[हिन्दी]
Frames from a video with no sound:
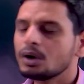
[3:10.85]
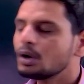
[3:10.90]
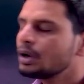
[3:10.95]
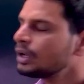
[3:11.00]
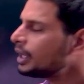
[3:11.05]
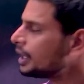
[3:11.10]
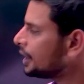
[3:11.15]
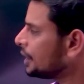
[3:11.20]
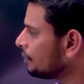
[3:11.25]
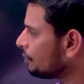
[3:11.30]

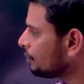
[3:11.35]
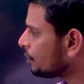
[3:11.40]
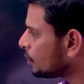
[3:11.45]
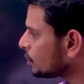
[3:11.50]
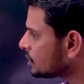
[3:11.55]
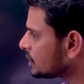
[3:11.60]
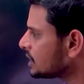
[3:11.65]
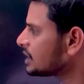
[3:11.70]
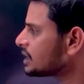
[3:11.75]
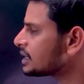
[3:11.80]
और
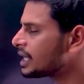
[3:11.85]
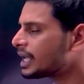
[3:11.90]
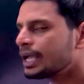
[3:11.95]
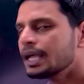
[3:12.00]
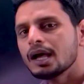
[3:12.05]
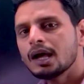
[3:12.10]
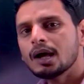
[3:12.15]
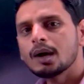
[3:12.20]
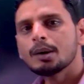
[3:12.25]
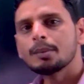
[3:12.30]
इन्फोसिस के
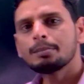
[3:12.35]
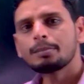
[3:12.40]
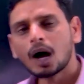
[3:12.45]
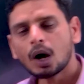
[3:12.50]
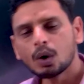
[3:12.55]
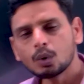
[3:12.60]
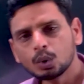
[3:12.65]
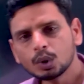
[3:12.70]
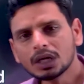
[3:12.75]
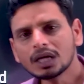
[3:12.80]

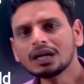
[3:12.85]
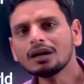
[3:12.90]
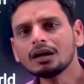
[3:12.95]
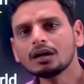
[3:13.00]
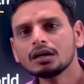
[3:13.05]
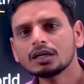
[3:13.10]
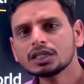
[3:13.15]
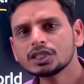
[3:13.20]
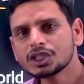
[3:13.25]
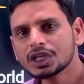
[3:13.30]
फाउंडर
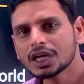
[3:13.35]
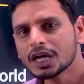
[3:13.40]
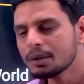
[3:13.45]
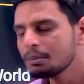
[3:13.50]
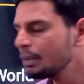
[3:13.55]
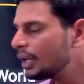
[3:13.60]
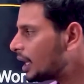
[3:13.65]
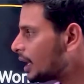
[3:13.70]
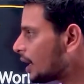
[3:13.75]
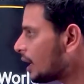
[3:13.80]

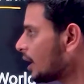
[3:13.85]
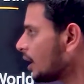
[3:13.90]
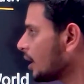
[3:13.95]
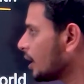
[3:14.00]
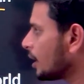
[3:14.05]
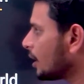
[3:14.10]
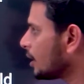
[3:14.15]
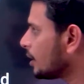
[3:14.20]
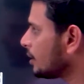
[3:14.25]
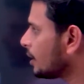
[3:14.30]
चेयरमैन है
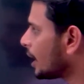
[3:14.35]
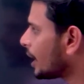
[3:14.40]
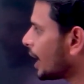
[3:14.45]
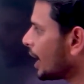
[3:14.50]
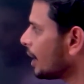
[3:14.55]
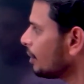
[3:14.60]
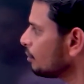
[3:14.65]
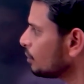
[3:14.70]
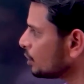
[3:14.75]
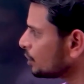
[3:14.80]

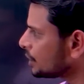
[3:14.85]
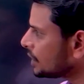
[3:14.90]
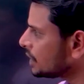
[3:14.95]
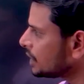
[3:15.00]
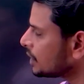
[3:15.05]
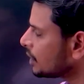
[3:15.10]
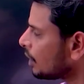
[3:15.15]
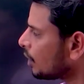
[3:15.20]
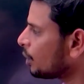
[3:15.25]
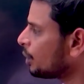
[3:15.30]
नारायण
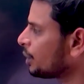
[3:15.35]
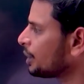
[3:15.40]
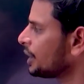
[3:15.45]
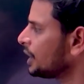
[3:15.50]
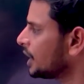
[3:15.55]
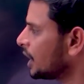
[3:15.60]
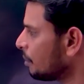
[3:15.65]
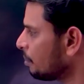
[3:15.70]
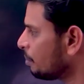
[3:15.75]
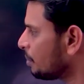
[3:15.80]
मूर्ति और उनकी
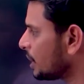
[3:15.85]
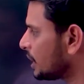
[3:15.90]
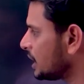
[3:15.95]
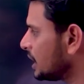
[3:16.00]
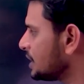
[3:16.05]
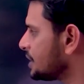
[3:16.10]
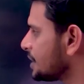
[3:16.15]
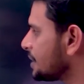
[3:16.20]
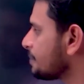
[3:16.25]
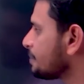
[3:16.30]

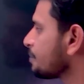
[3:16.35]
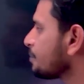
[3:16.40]
धर्मपत्नी जी